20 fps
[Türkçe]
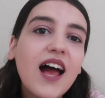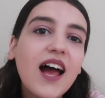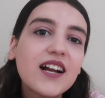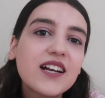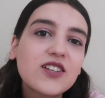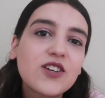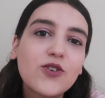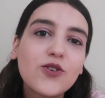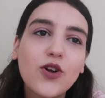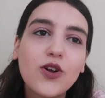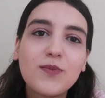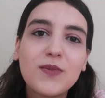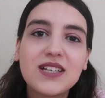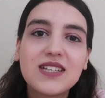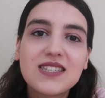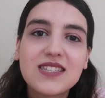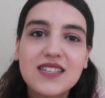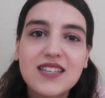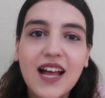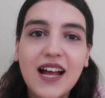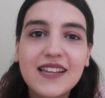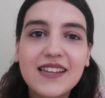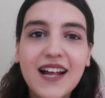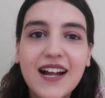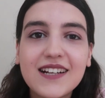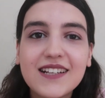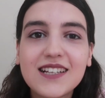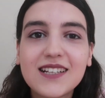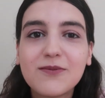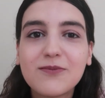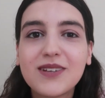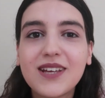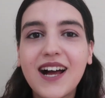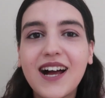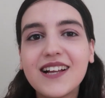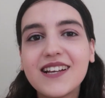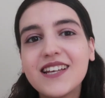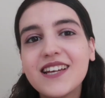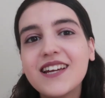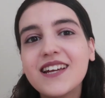erken ölmek isteyenlerdenim
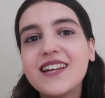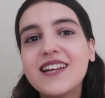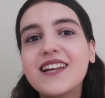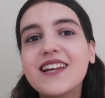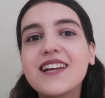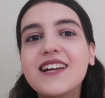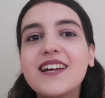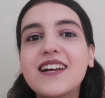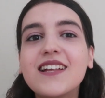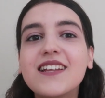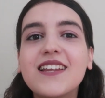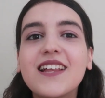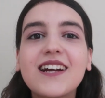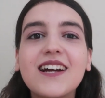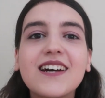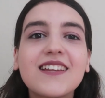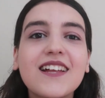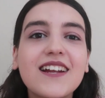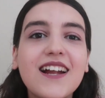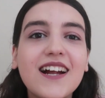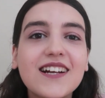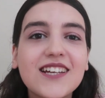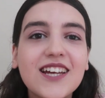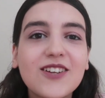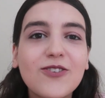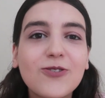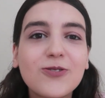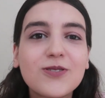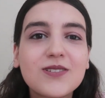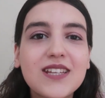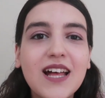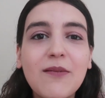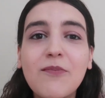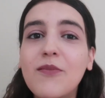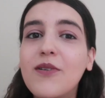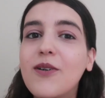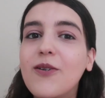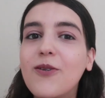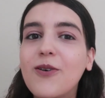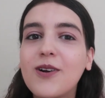yani. Ne kadar erken ölürsem
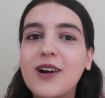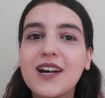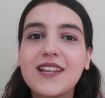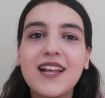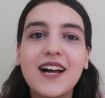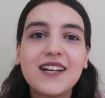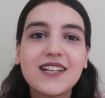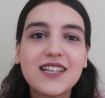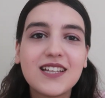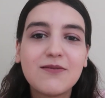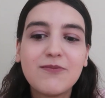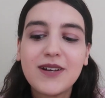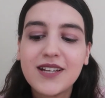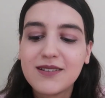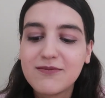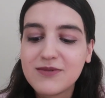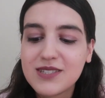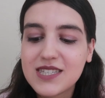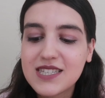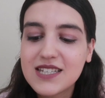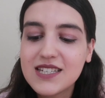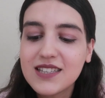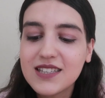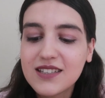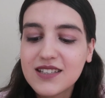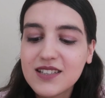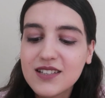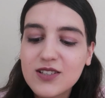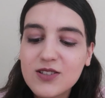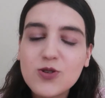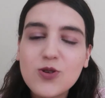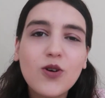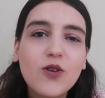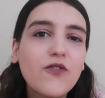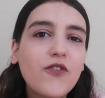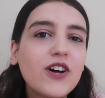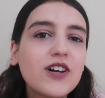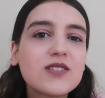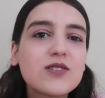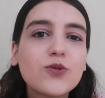o kadar iyi benim için. Çok
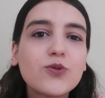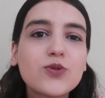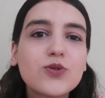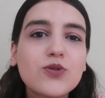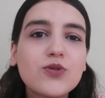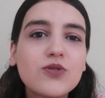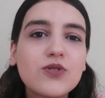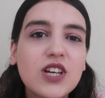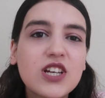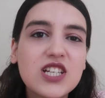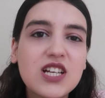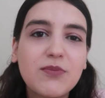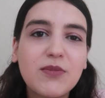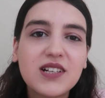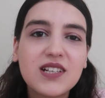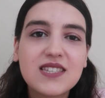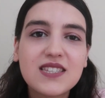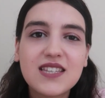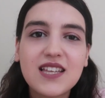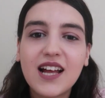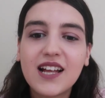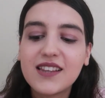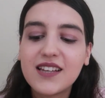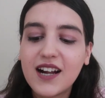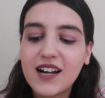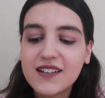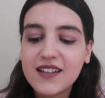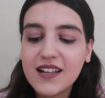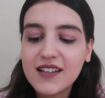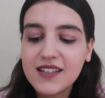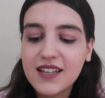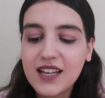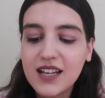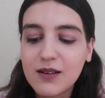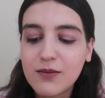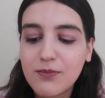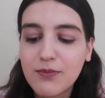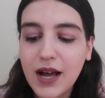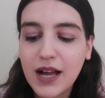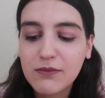fazla uzun yaşamak isteyenlerden
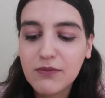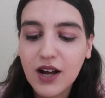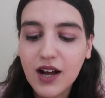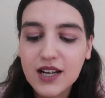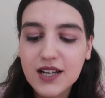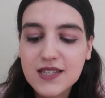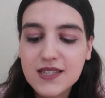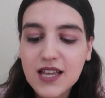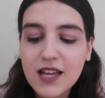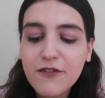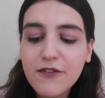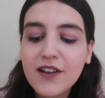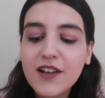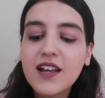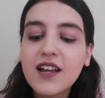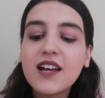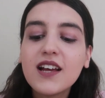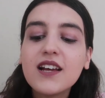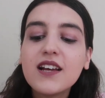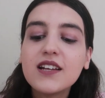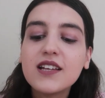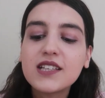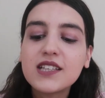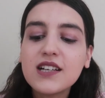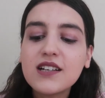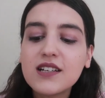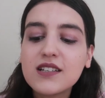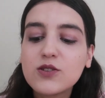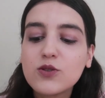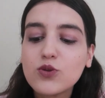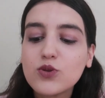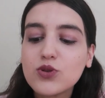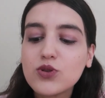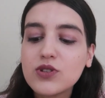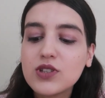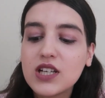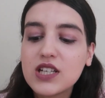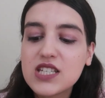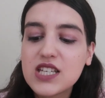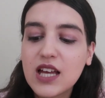değilim ben maalesef. İki katı
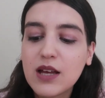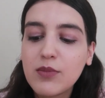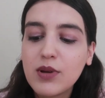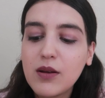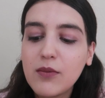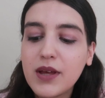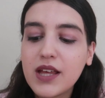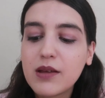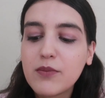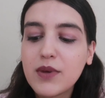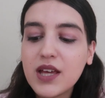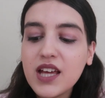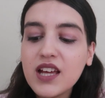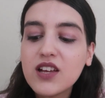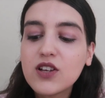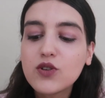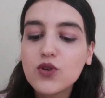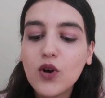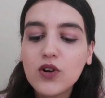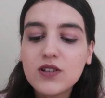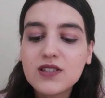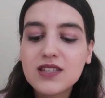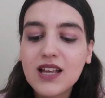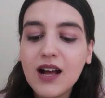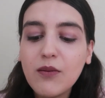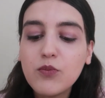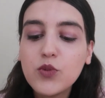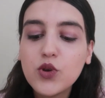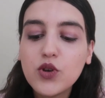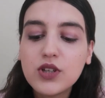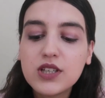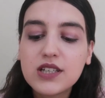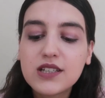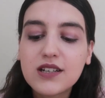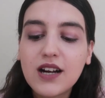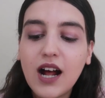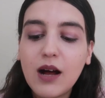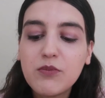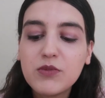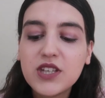uzun yaşayabilmeyi mi yoksa büyük
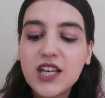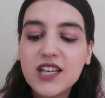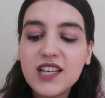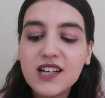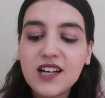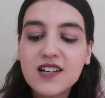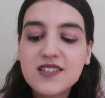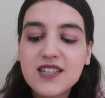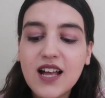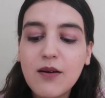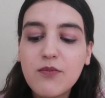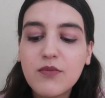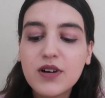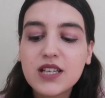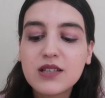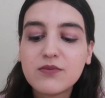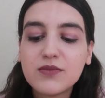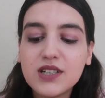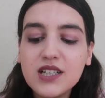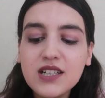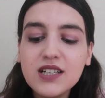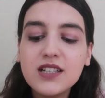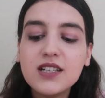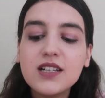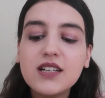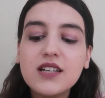ikramiyeyi kazanmayı mı?